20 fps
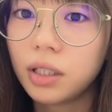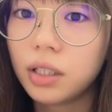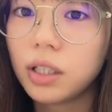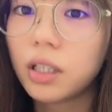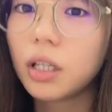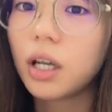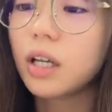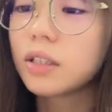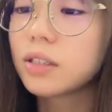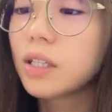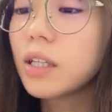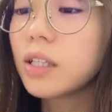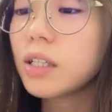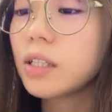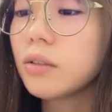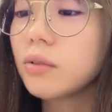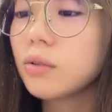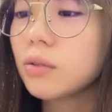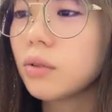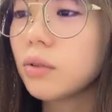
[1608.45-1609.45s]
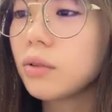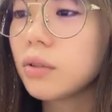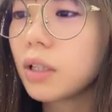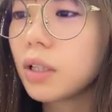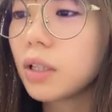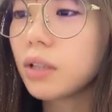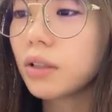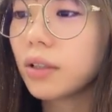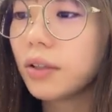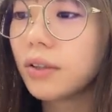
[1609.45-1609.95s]
なんかあ最近太って
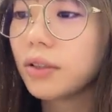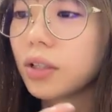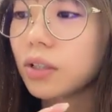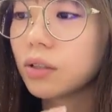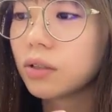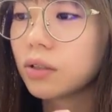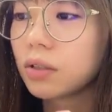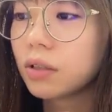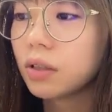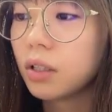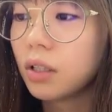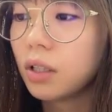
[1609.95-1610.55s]
なぐらいあるけど